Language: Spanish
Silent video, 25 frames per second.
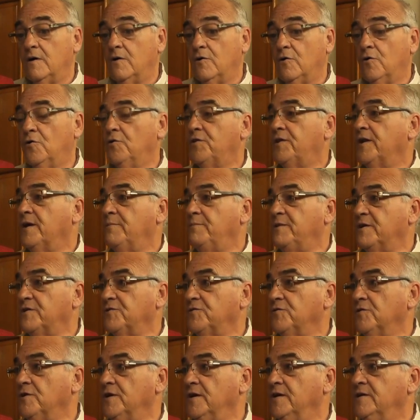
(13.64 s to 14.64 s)
otras
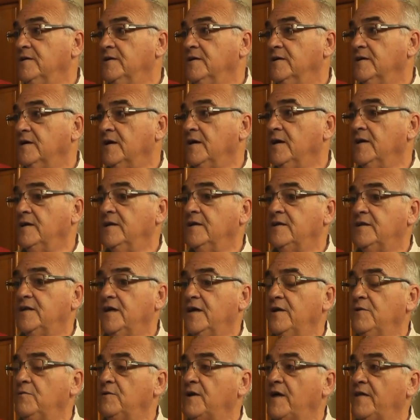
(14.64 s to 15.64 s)
personas que
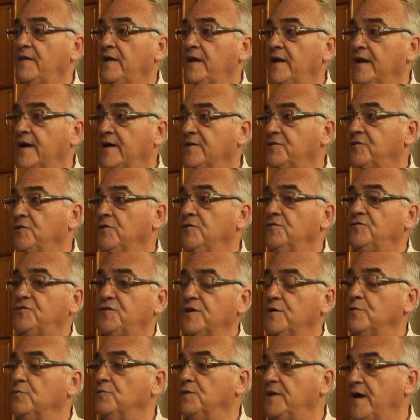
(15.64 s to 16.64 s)
tienen una delegación
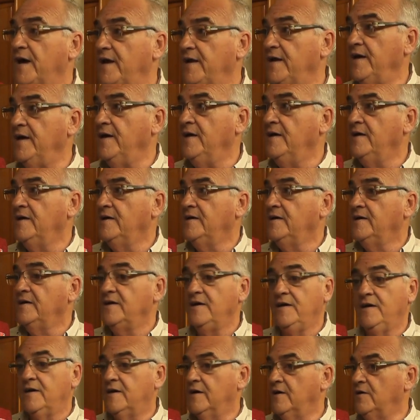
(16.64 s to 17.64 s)
secundaria
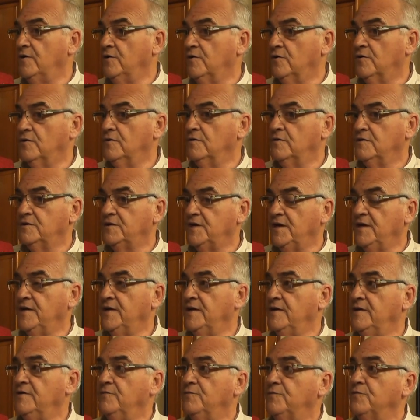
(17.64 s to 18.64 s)
y que no
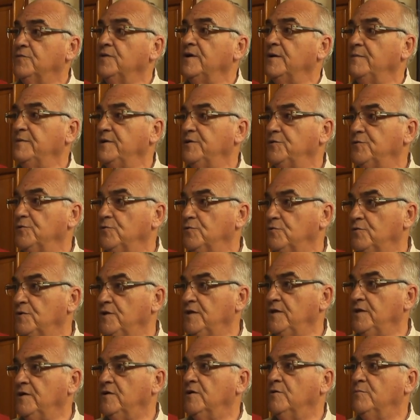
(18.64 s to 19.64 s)
tienen fundamento
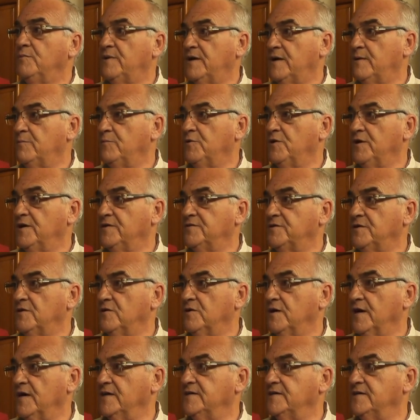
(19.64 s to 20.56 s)
jurídico para poder hacer lo que